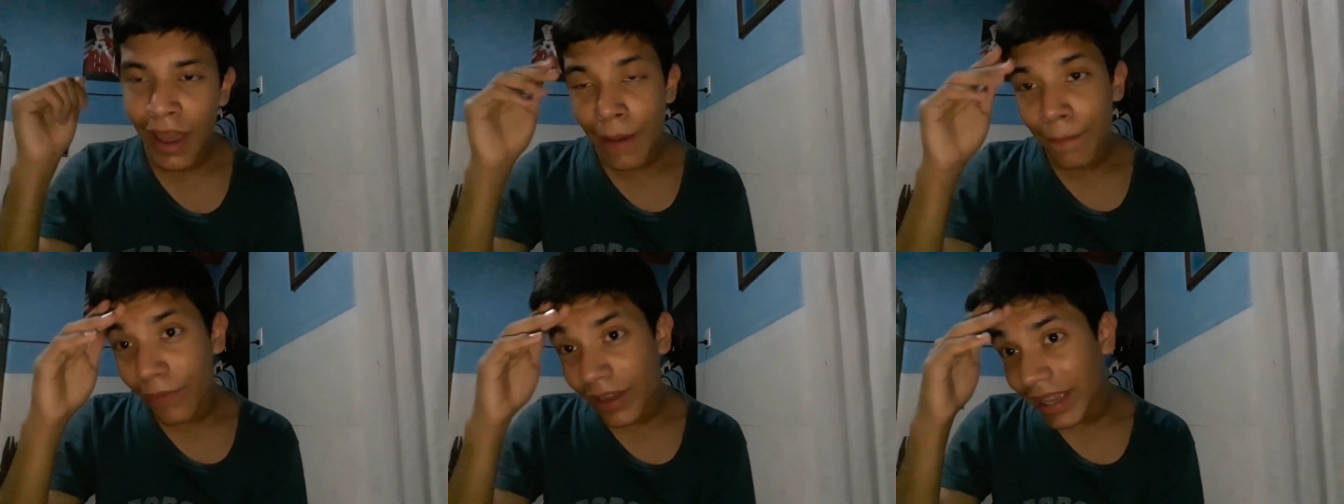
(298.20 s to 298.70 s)

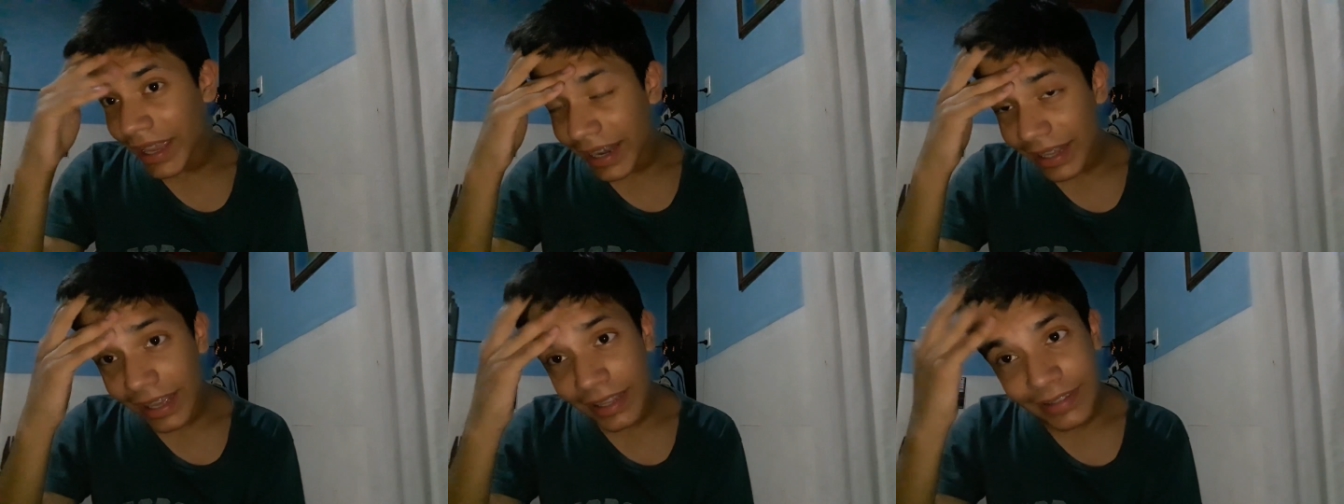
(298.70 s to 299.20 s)
porque
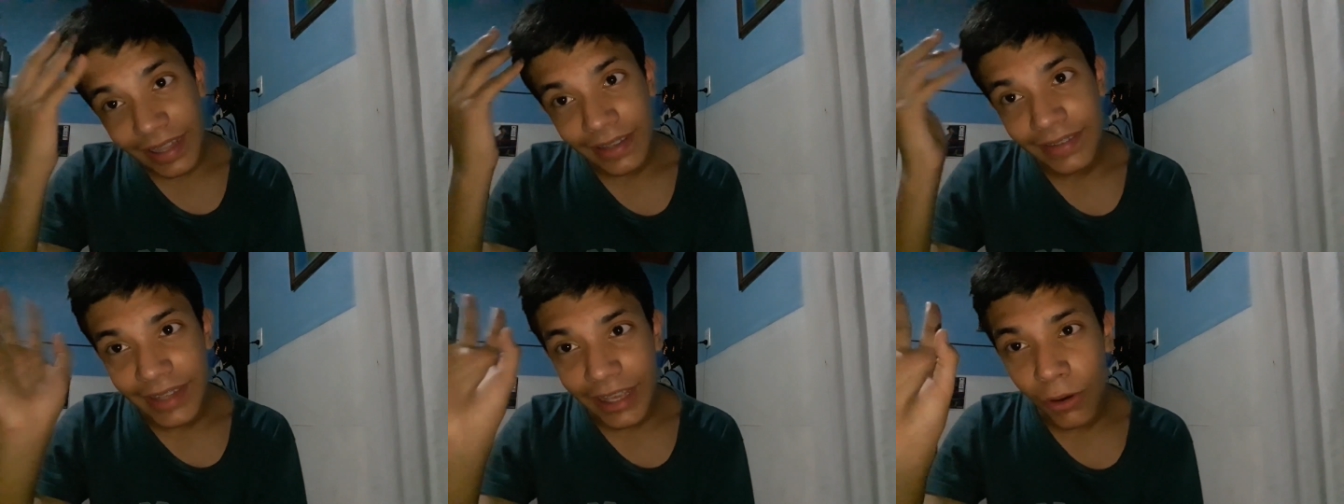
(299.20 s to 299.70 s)
quería ser
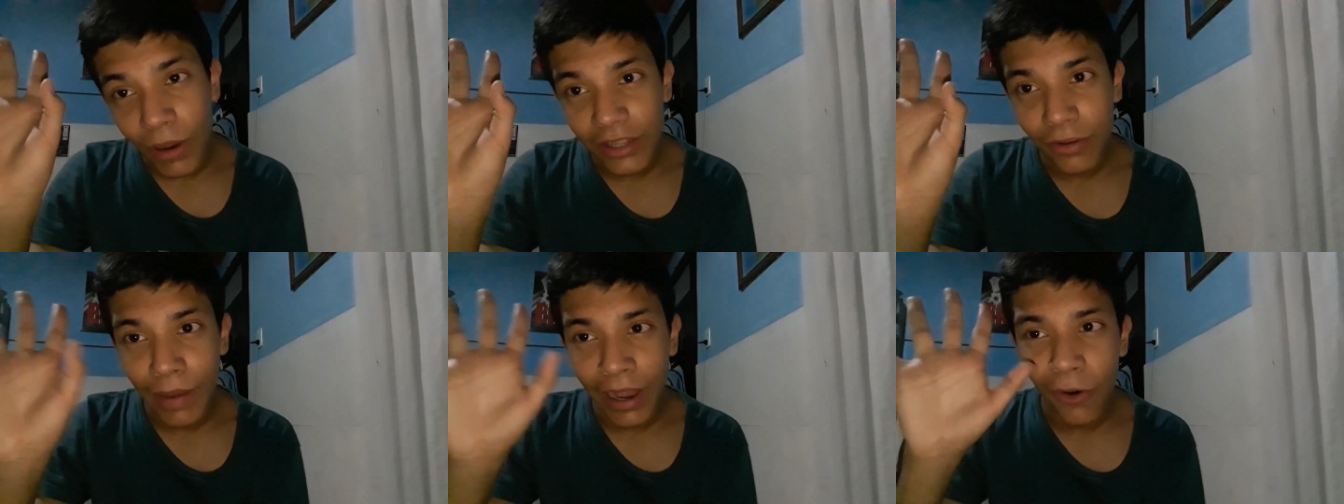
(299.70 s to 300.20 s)
5
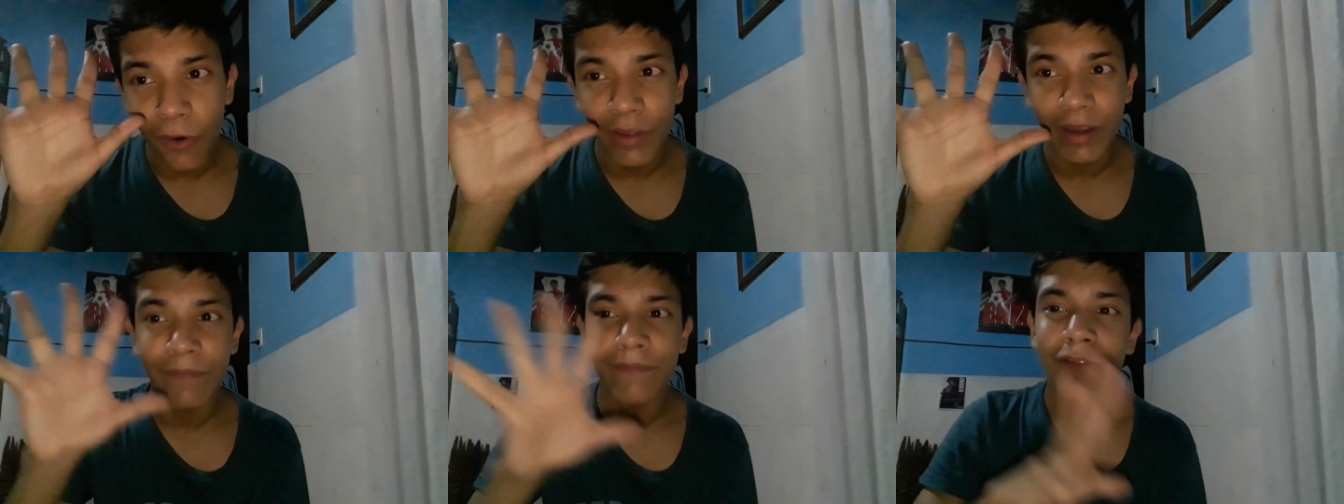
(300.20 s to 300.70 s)
años más
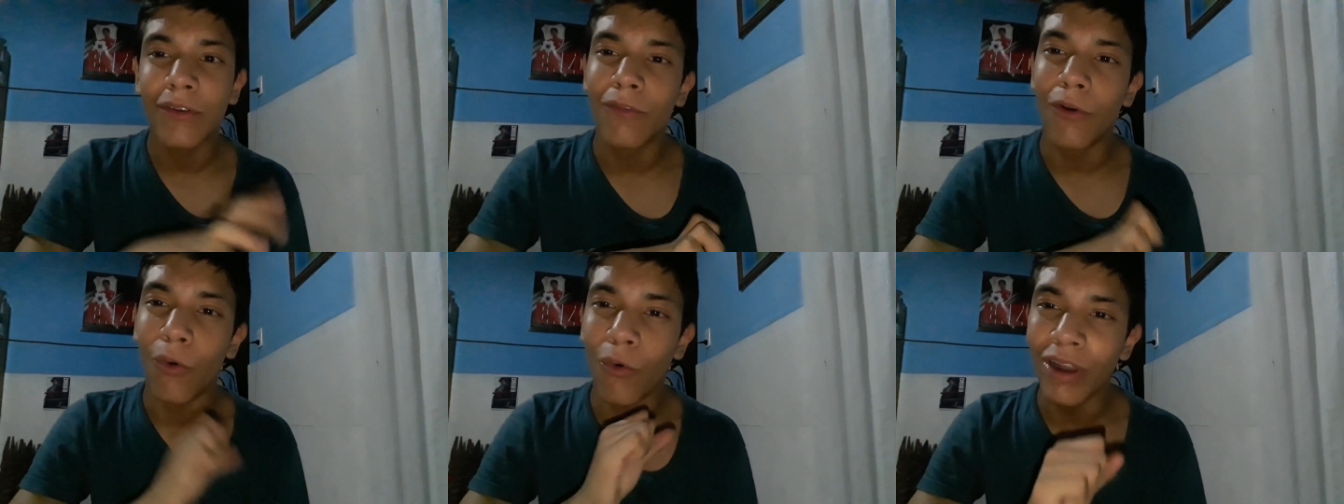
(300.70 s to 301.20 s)
joven.
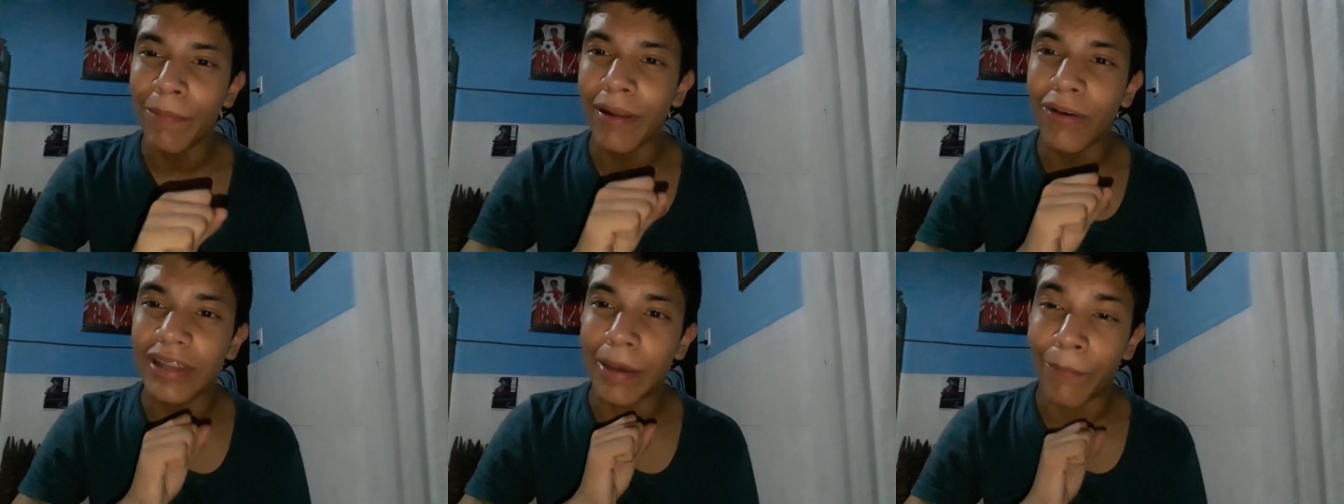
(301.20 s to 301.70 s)
Goku le
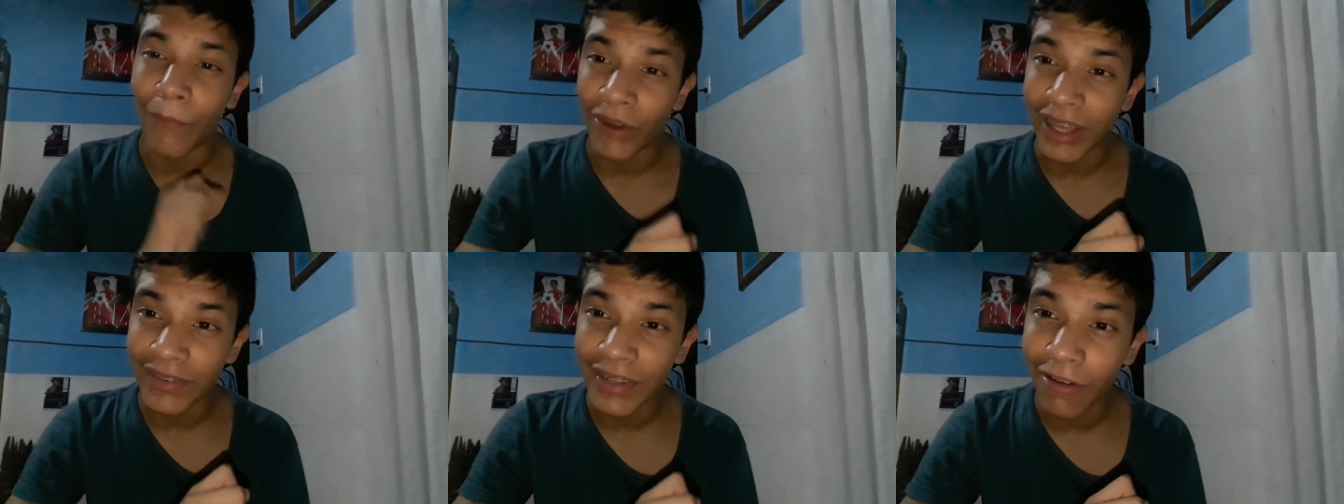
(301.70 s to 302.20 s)
pregunta por
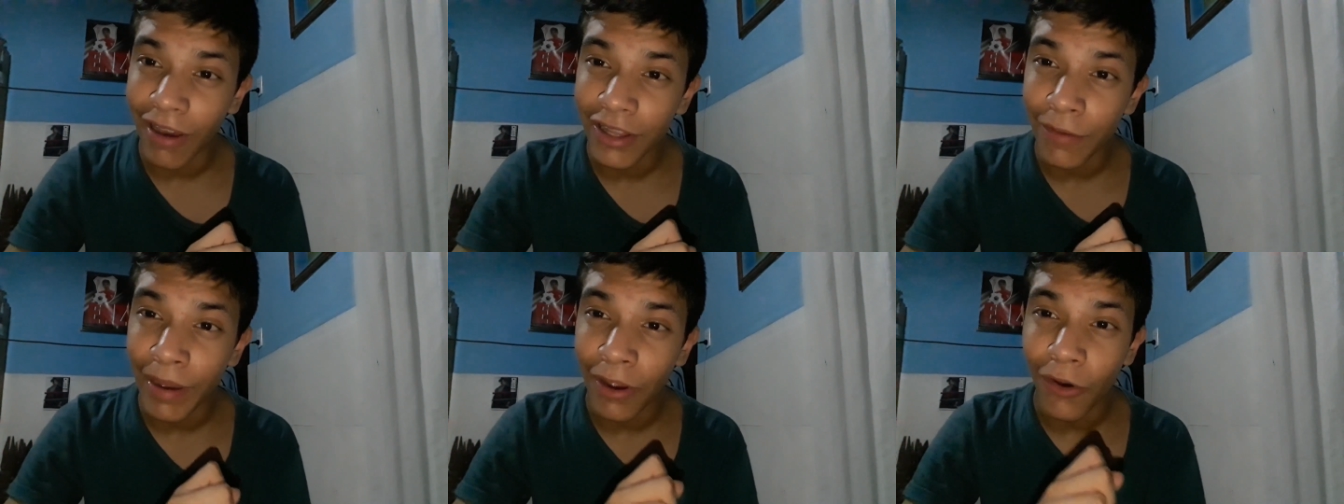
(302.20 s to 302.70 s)
qué 5
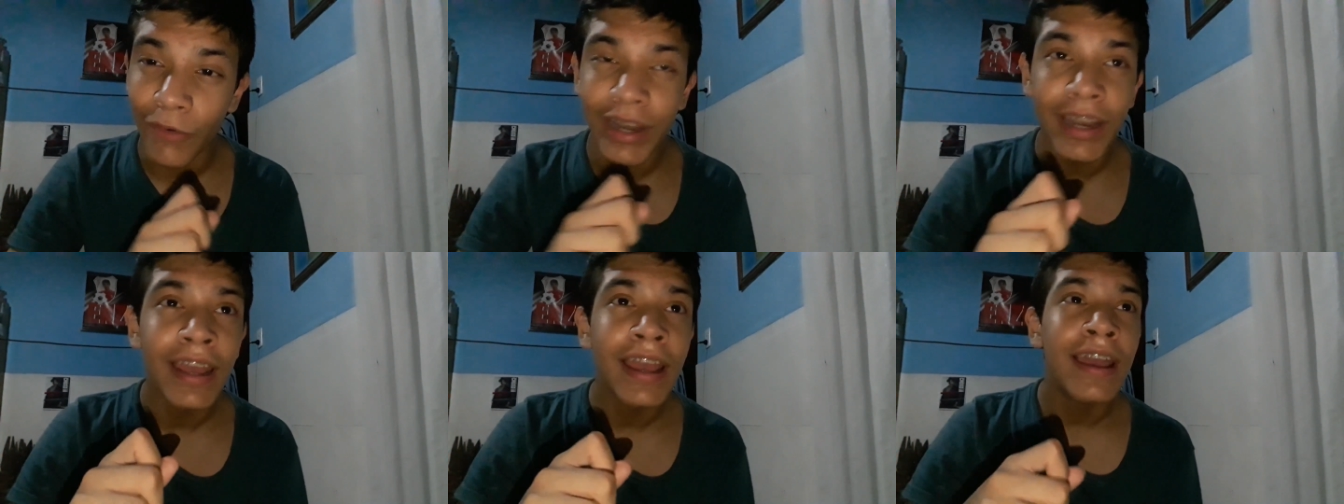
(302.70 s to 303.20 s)
años más joven
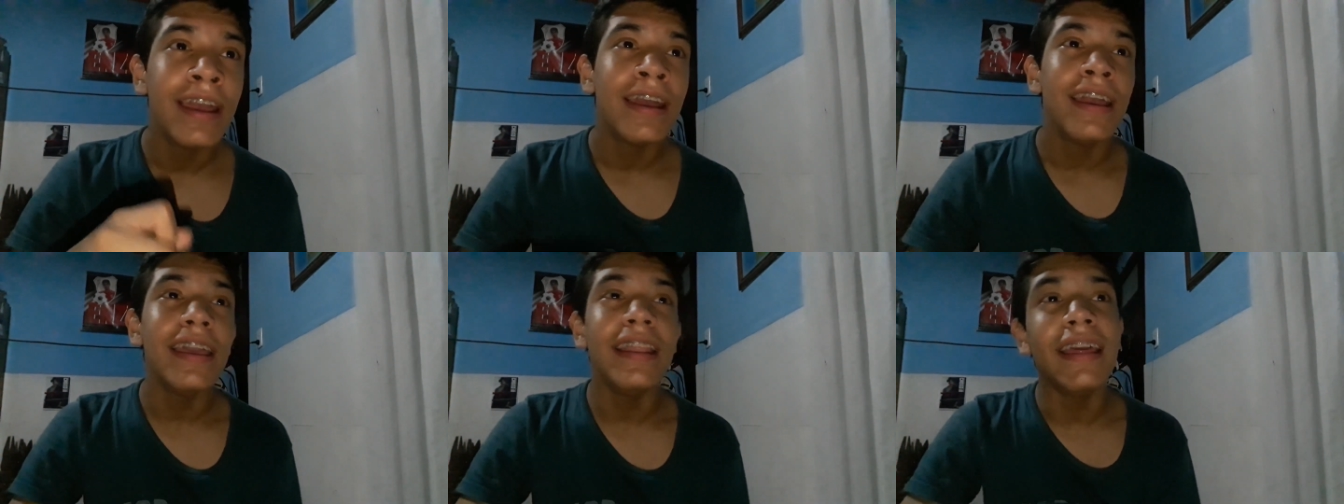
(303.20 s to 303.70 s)

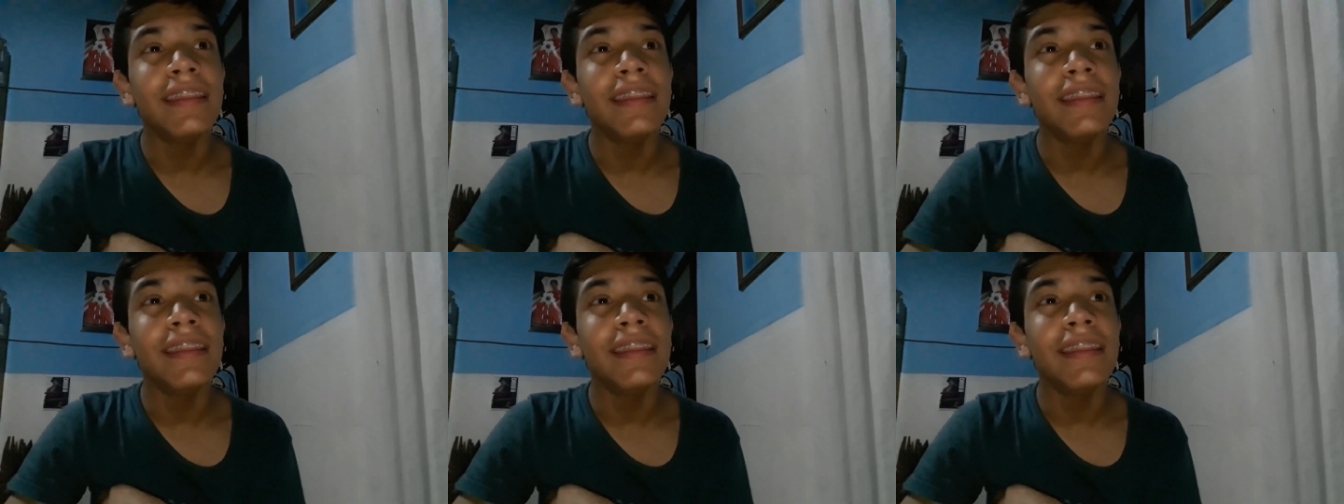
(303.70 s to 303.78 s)
y le,